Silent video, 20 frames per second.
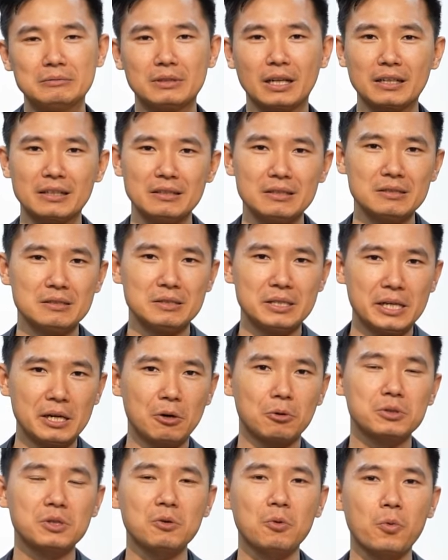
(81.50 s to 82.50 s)
thật
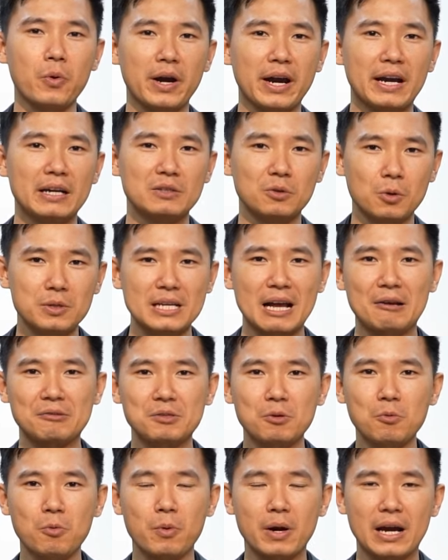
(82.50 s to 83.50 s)
nhiều sức khỏe, dồi dào
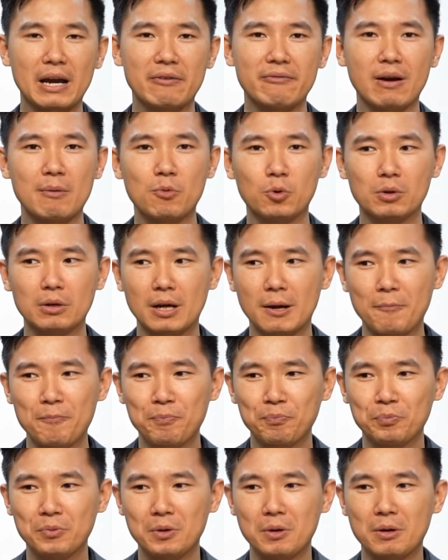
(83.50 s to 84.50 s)
sức khỏe, và một
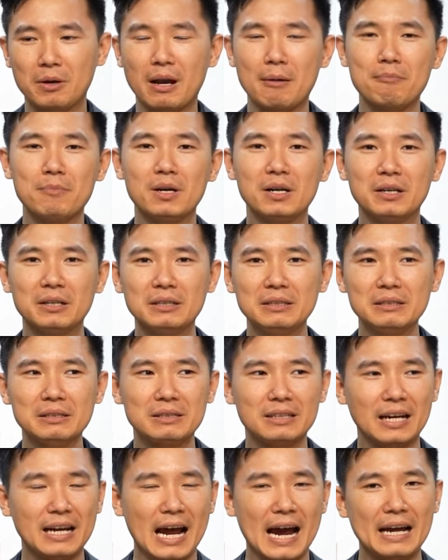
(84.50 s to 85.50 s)
năm mới
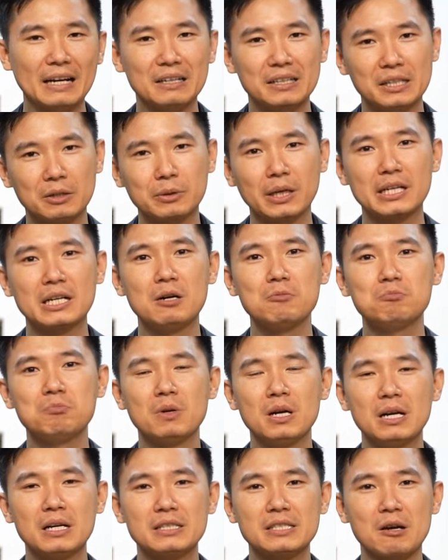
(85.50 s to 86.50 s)
gặt hái được nhiều thành công
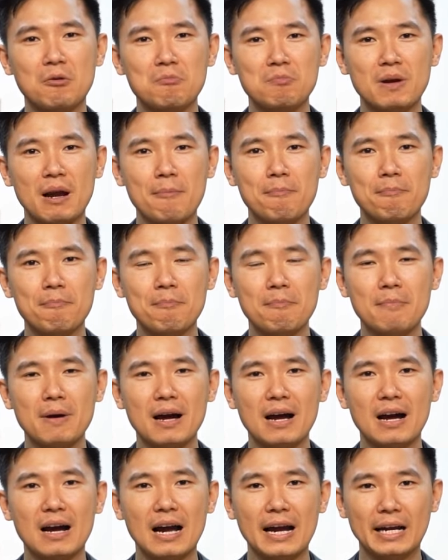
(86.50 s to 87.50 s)
trong năm
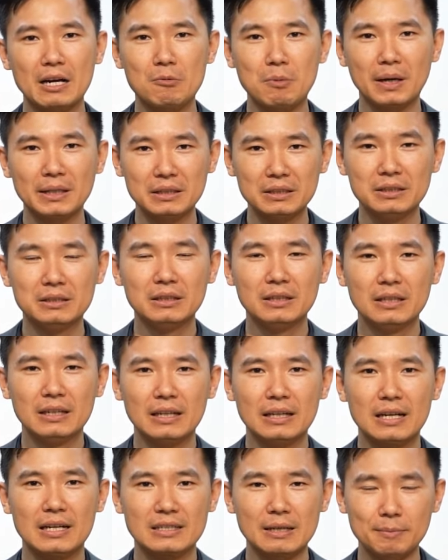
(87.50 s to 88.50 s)

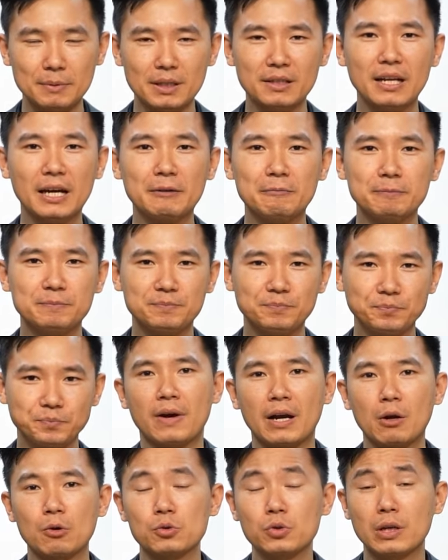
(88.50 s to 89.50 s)
2024 sắp tới đây.
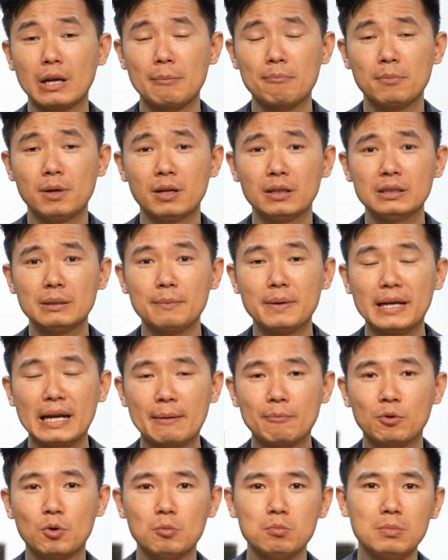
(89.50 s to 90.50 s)
Và đầu xuân năm mới thì bên
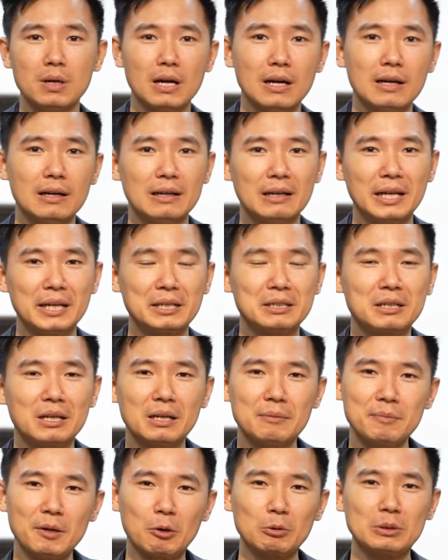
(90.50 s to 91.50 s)
em cũng lên
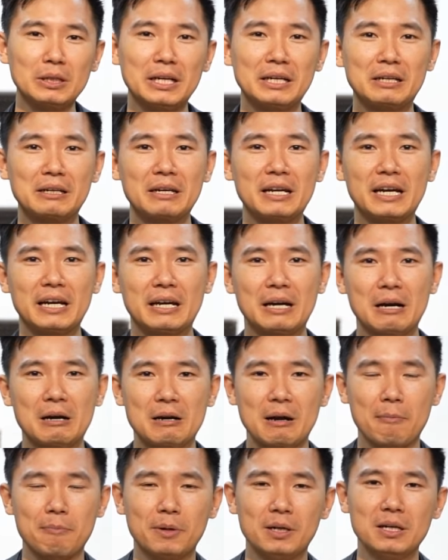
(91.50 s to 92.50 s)
clip đầu tiên để
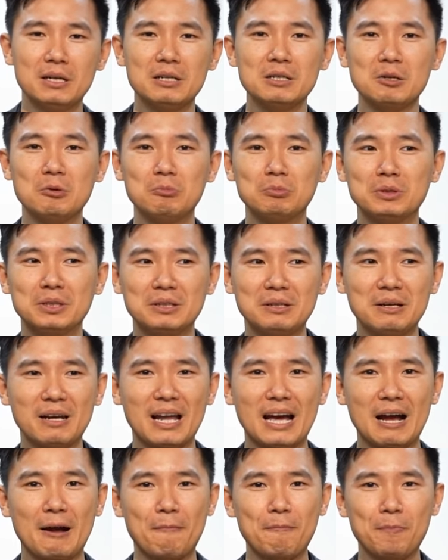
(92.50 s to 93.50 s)
gặp gỡ, cũng như
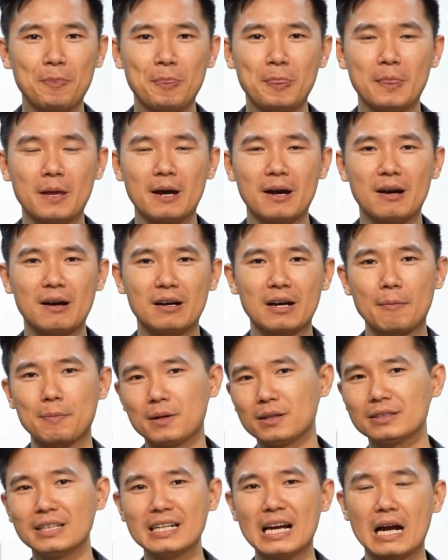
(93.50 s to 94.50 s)
là gặp
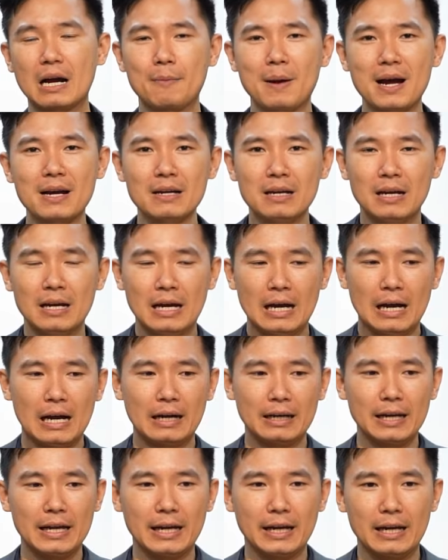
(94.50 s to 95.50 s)
gỡ tất cả các bác
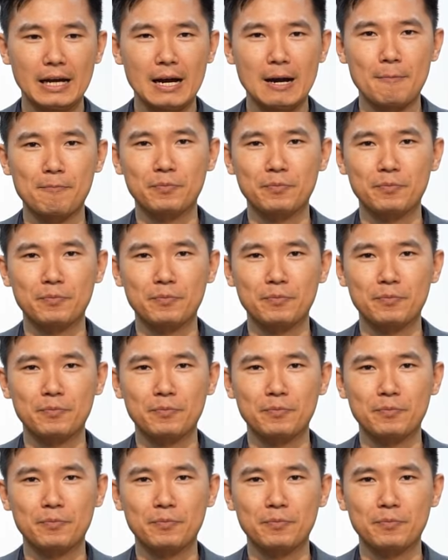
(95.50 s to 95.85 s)
để